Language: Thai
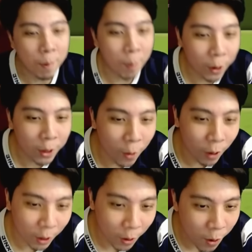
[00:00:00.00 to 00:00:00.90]
โพสอวด
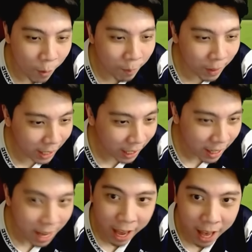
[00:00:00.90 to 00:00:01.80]
ลงกลุ่มบ้างดิ
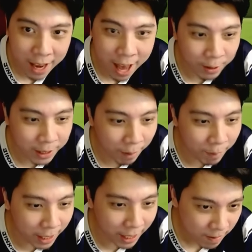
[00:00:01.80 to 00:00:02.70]
ได้ 5 ดาวเสงมืดเนี่ย